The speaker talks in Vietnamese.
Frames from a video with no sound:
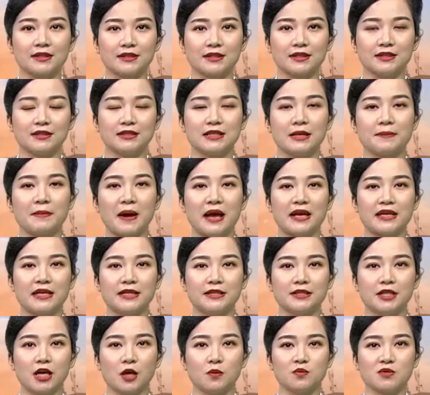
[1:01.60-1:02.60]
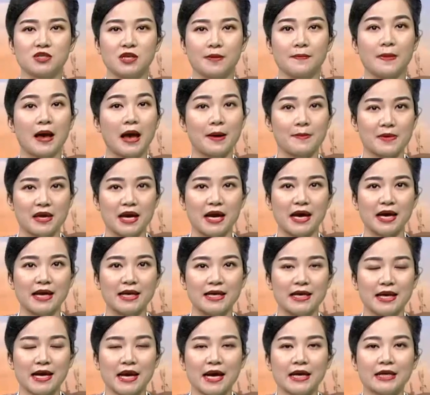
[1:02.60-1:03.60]
4 năm 2022,
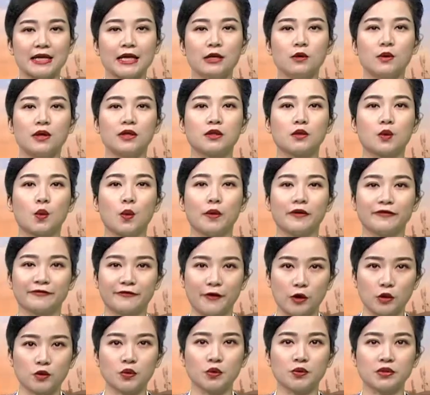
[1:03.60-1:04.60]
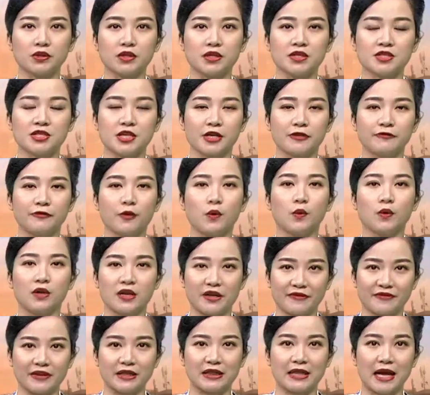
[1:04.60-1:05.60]
kết luận của Phó Thủ tướng Chính phủ Lê
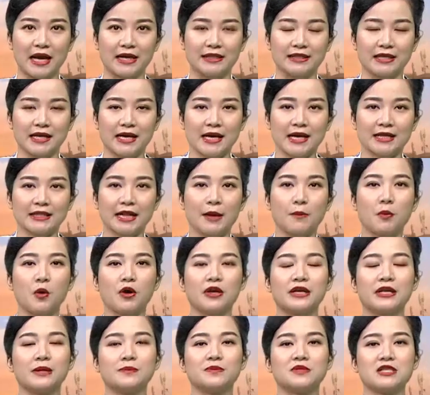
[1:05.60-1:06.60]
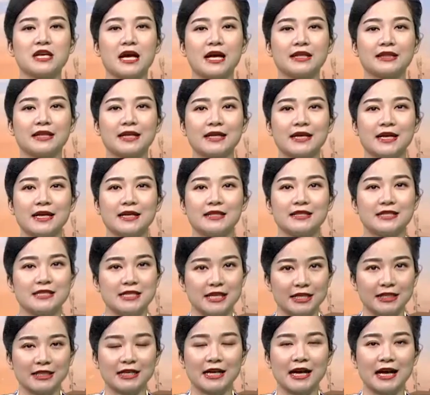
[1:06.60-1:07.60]
Văn Thành tại buổi kiểm tra tình hình
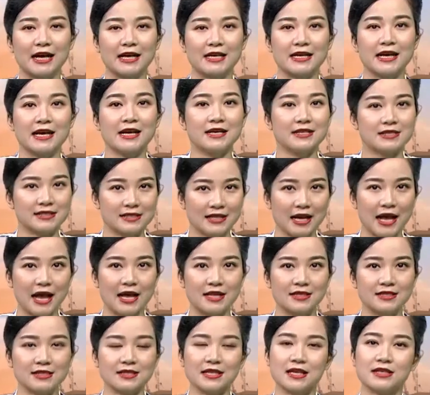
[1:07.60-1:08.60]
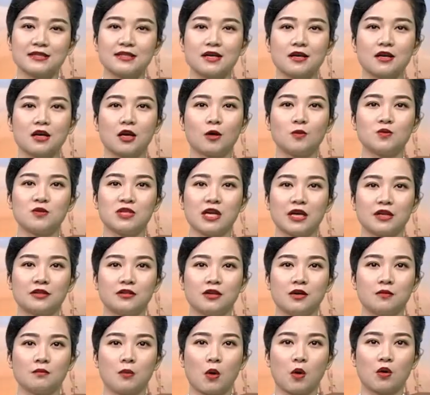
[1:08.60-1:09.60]
triển khai dự án xây dựng công trình
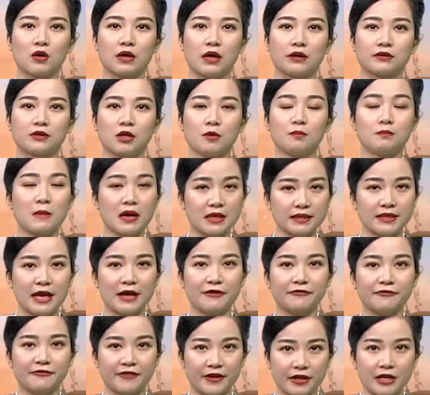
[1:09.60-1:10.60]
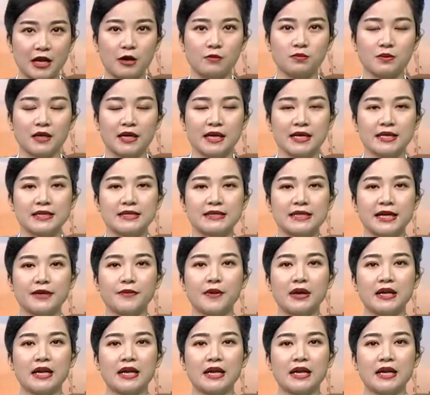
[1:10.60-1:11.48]
đường bộ cao tốc Bắc Nam phía Đông giai đoạn